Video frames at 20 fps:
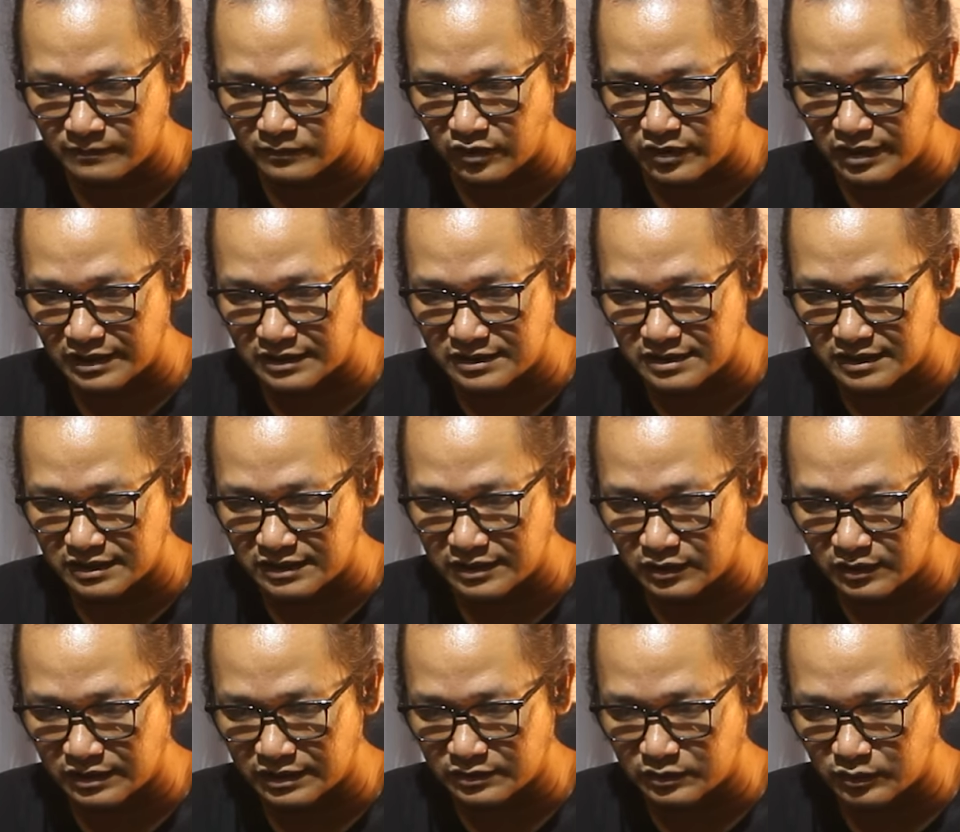Vokalis
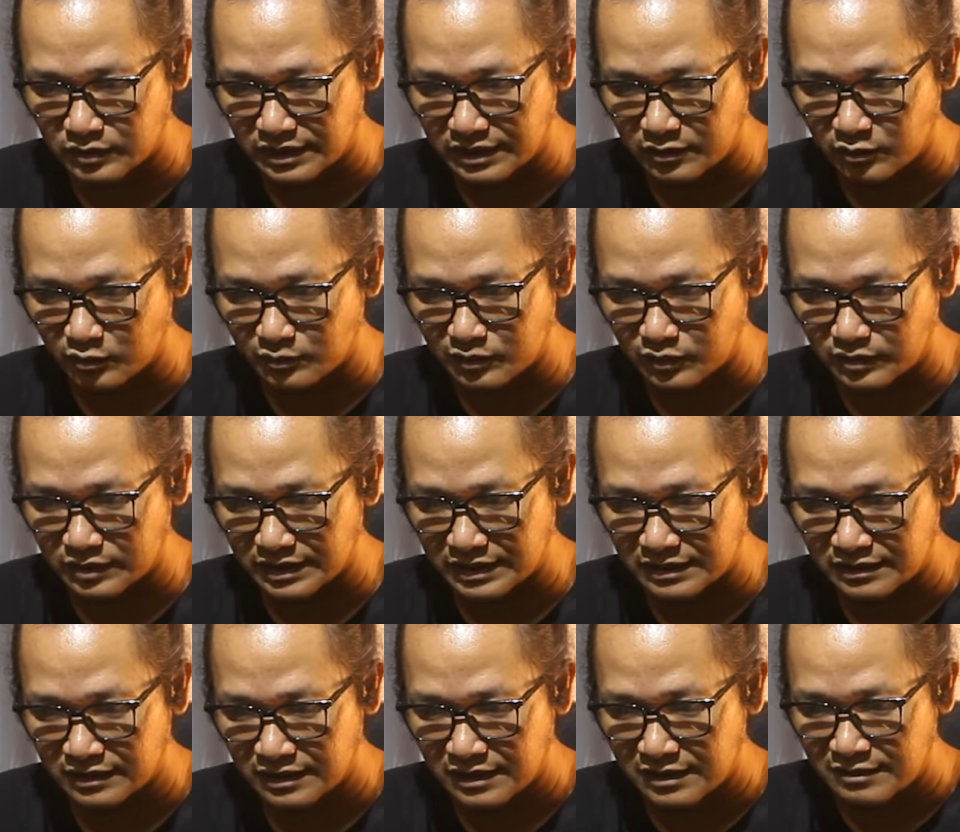senior itu
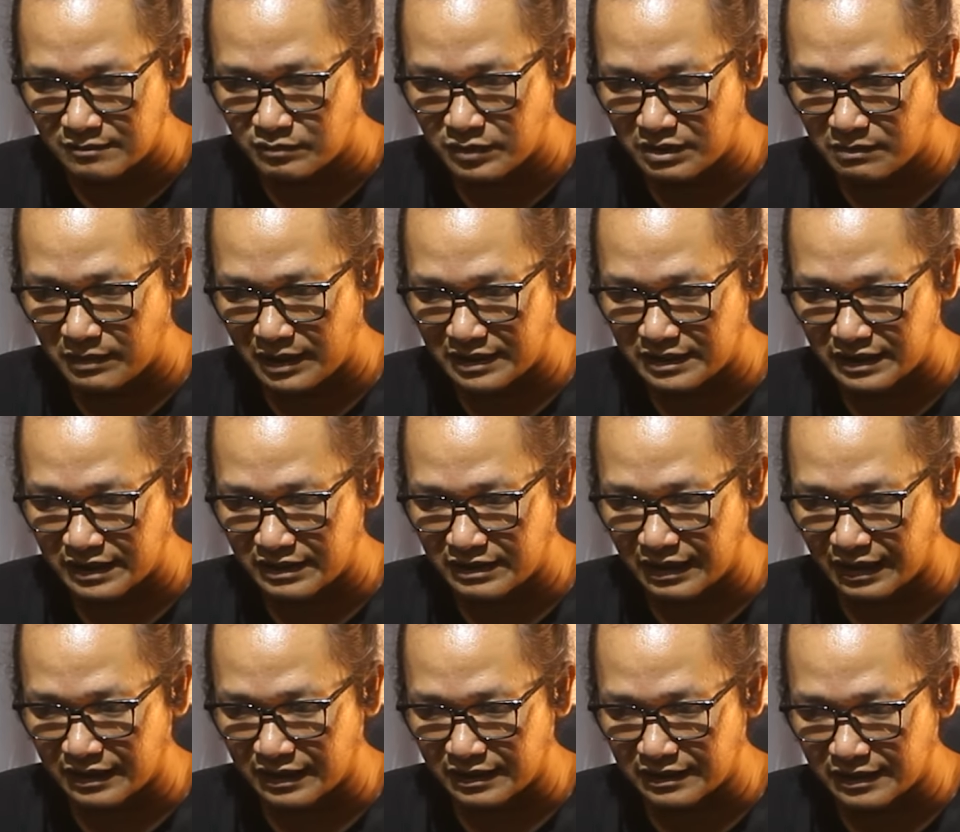dikerubungi berbagai
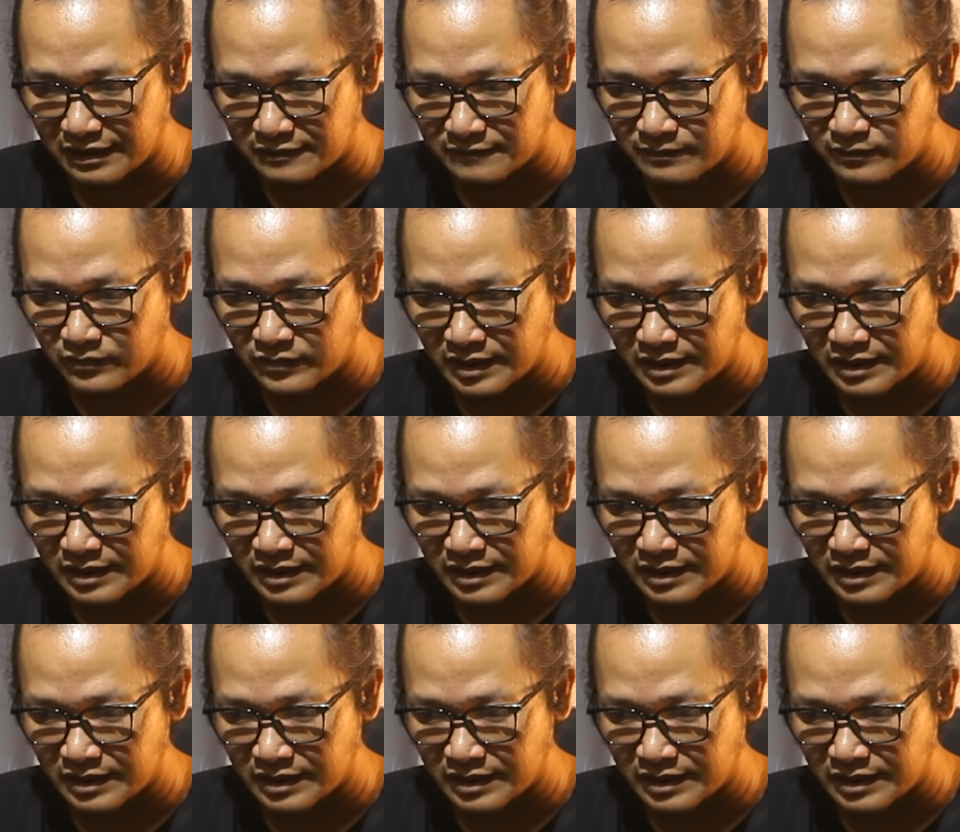kalangan